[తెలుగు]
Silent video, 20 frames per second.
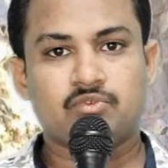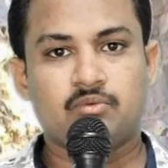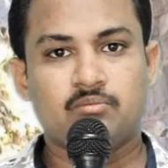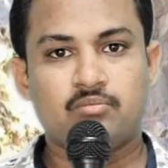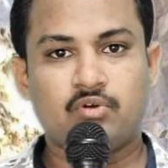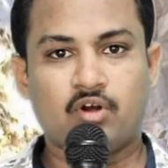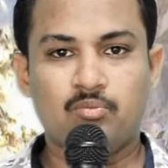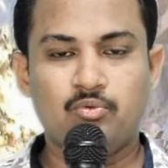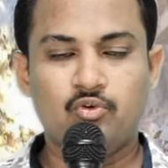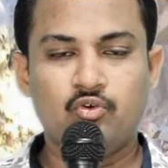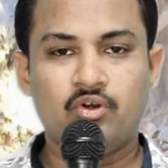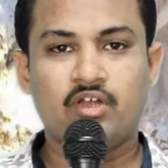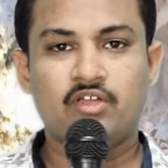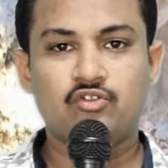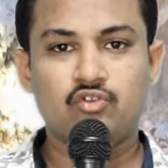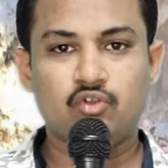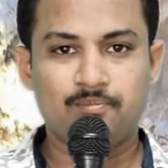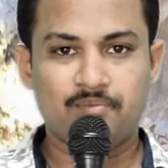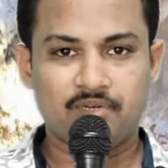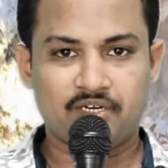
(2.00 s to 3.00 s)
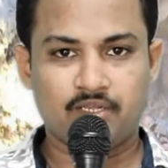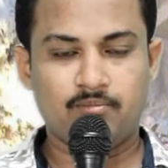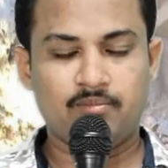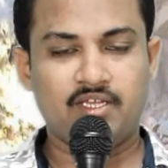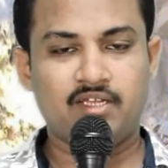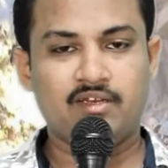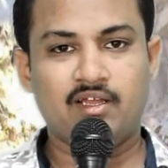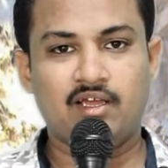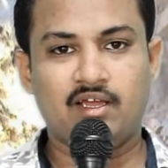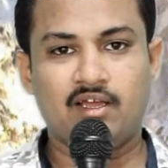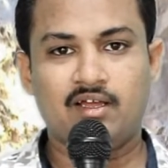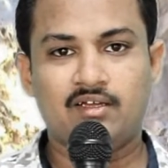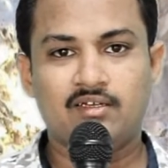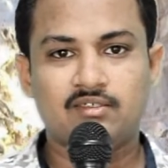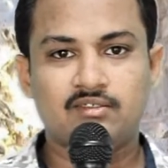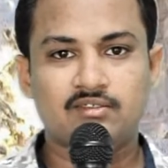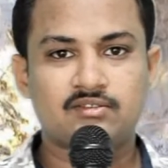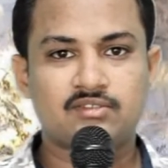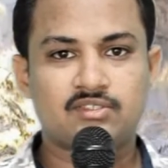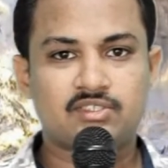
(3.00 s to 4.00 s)
ప్రభునందు ప్రేమైన
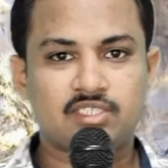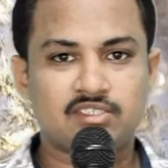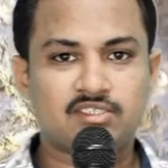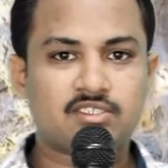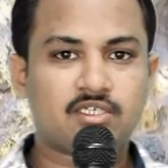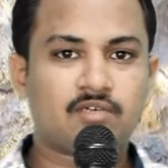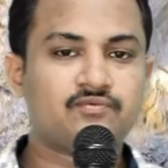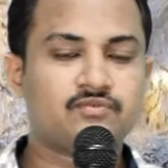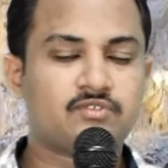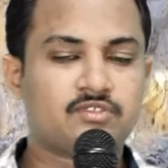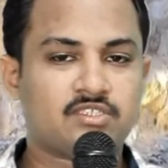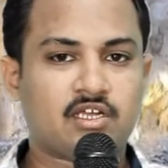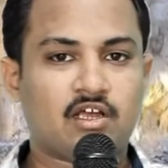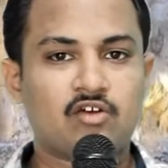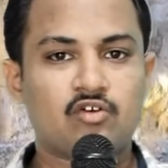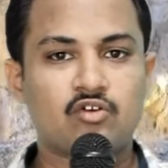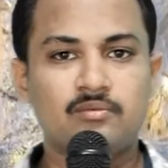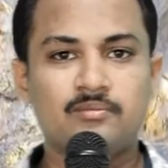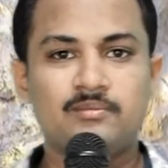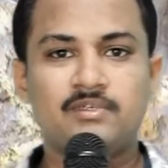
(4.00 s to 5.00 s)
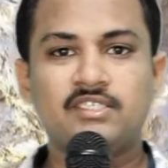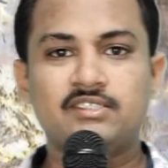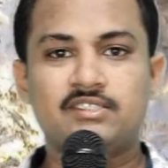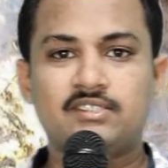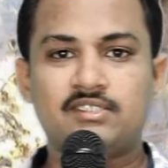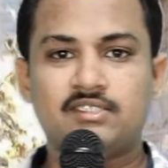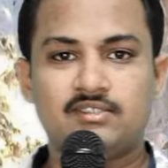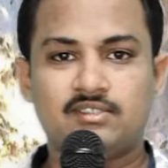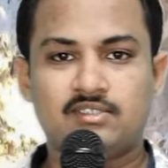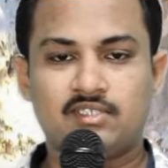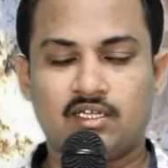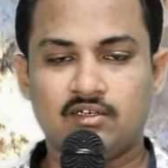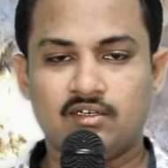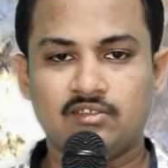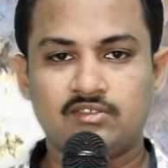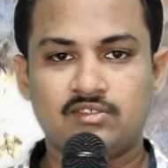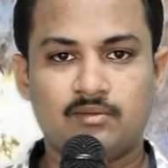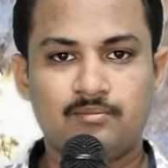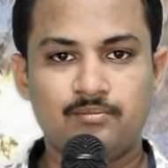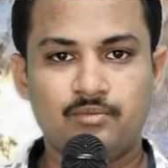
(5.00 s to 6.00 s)
చర్చ్ ఆఫ్ షారోన్ మినిస్ట్రీ సంఘ
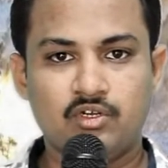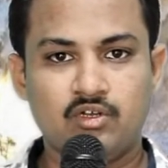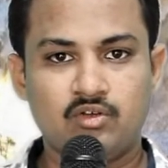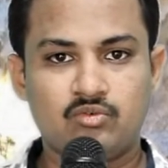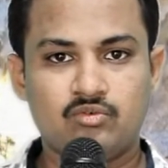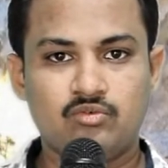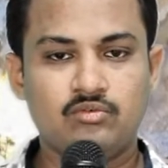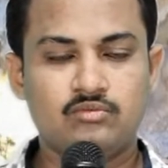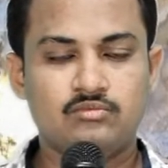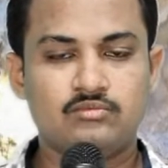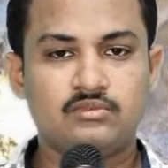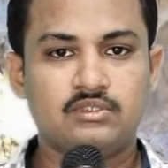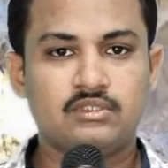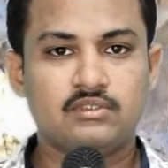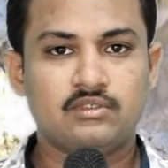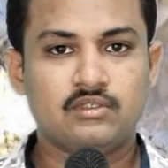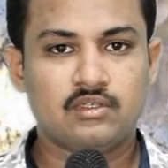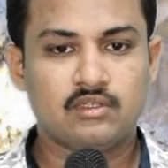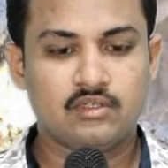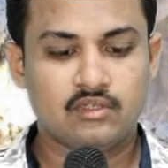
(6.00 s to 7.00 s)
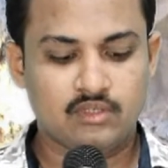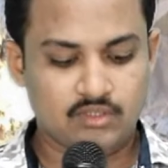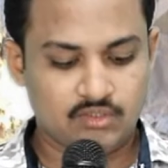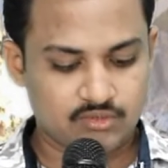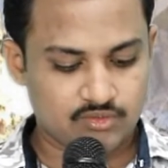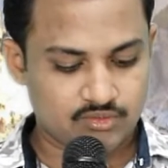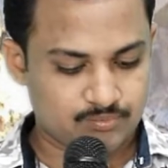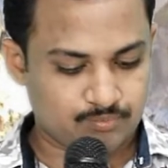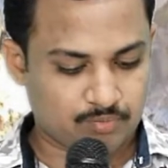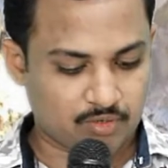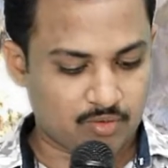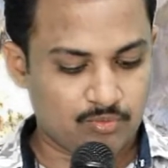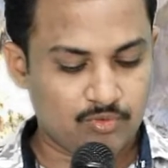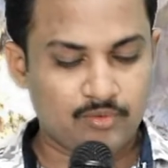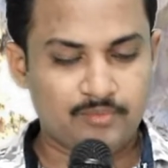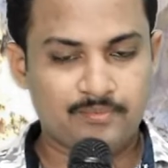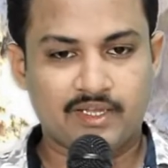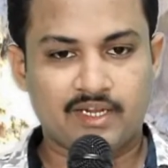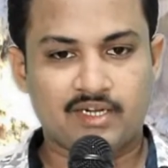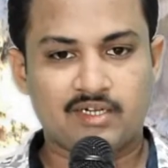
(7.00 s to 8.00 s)
సభ్యులకు ప్రభు
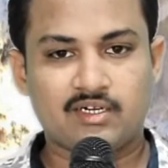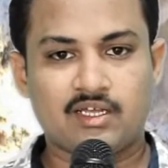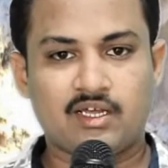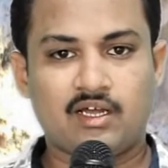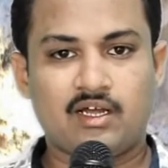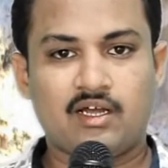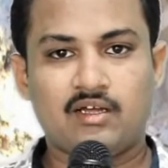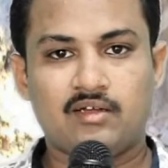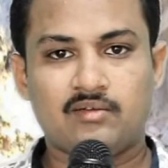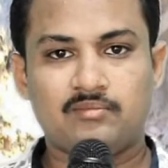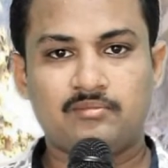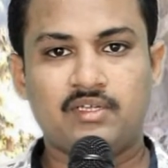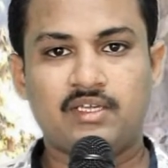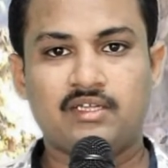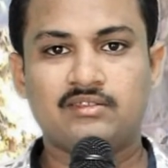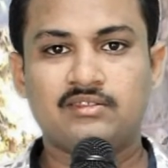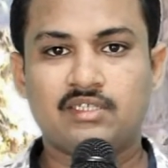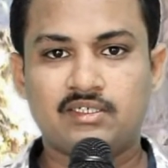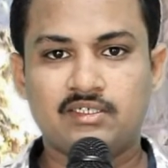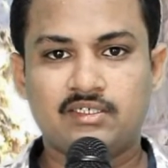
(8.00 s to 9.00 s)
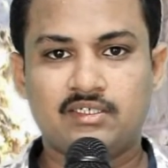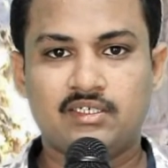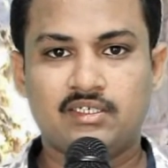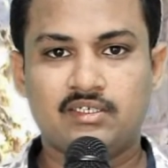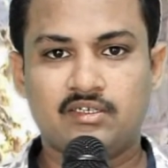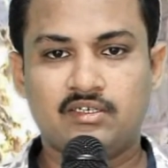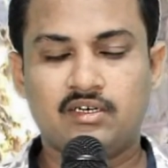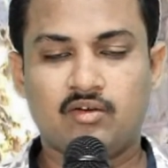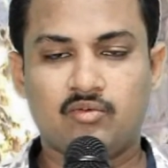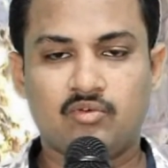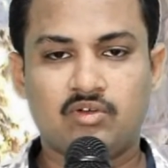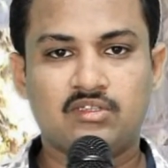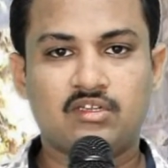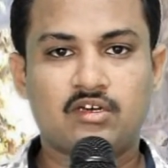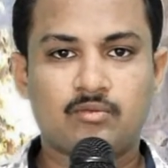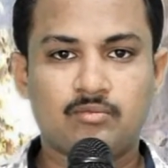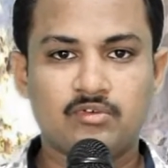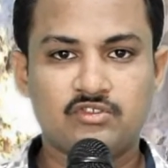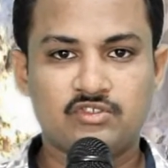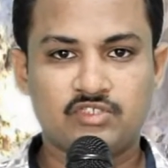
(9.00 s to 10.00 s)
పేరట మీ అందరికీ నా
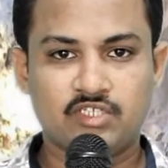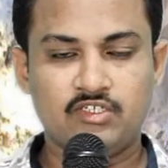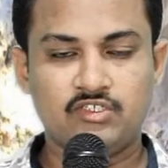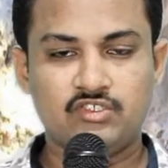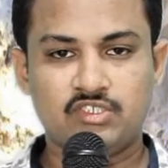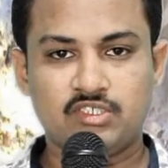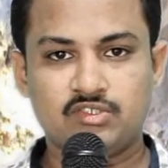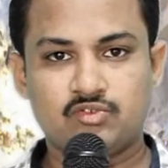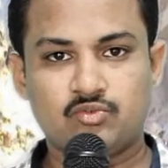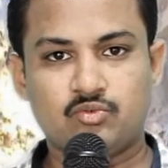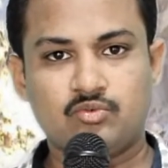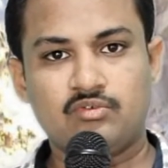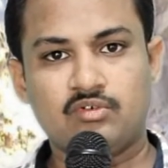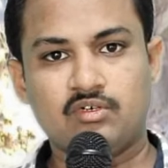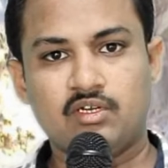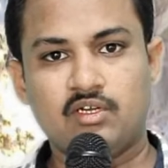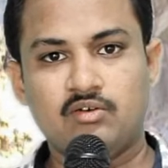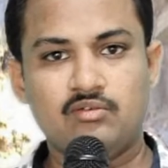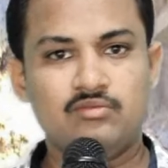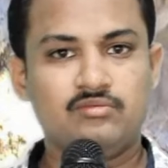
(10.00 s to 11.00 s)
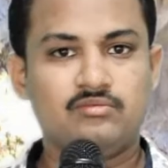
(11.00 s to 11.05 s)
వందనములు తెలియజేసుకుంటున్నాను